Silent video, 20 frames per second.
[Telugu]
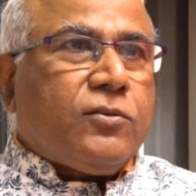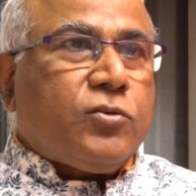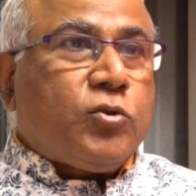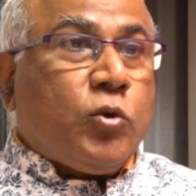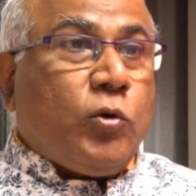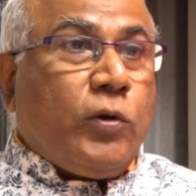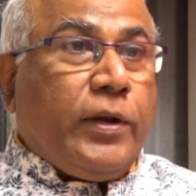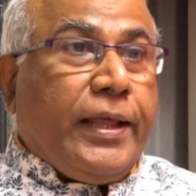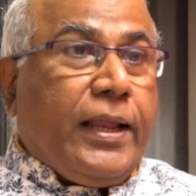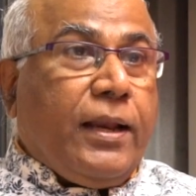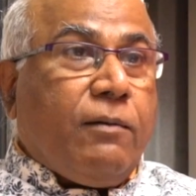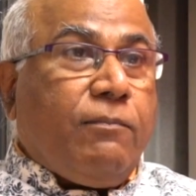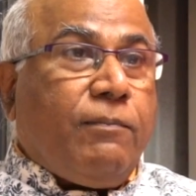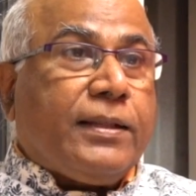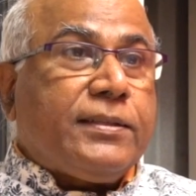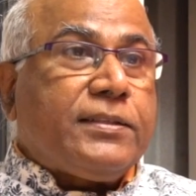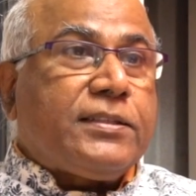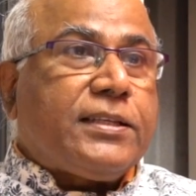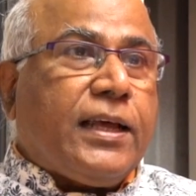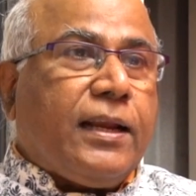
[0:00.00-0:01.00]
సునీల్
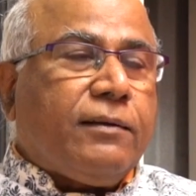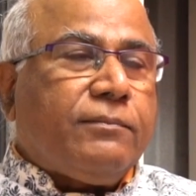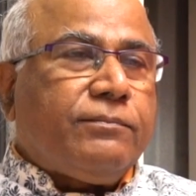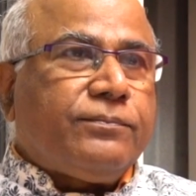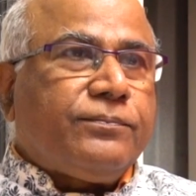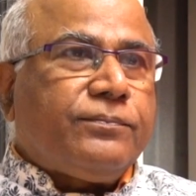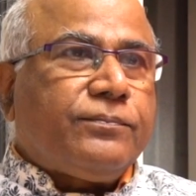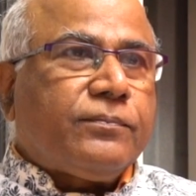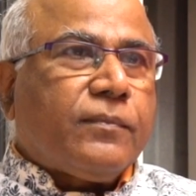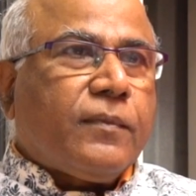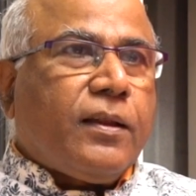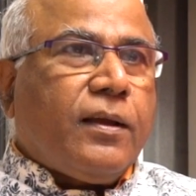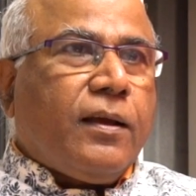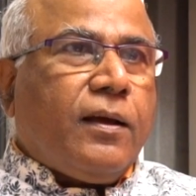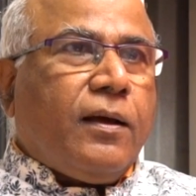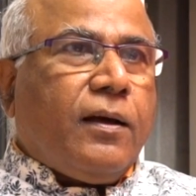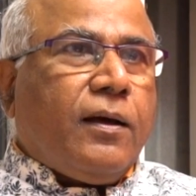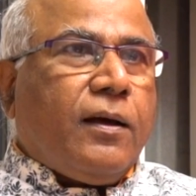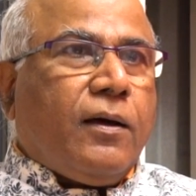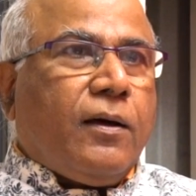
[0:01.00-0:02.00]
బన్సల్
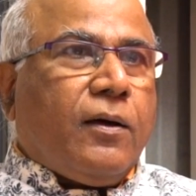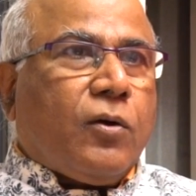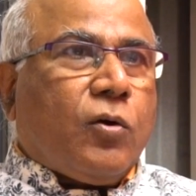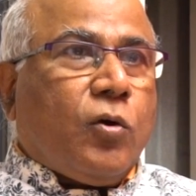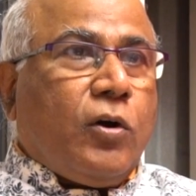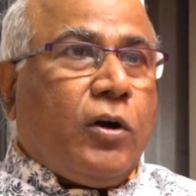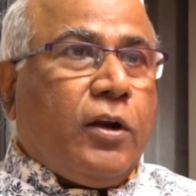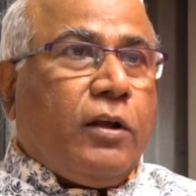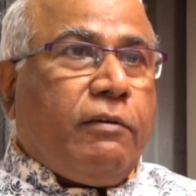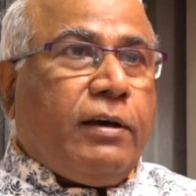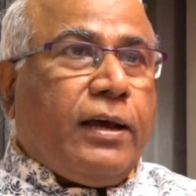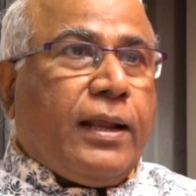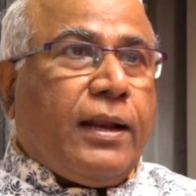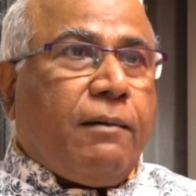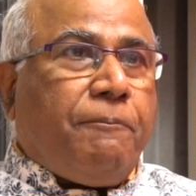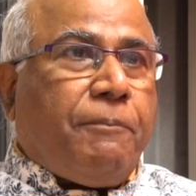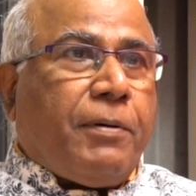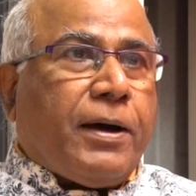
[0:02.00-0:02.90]
రెండు వేల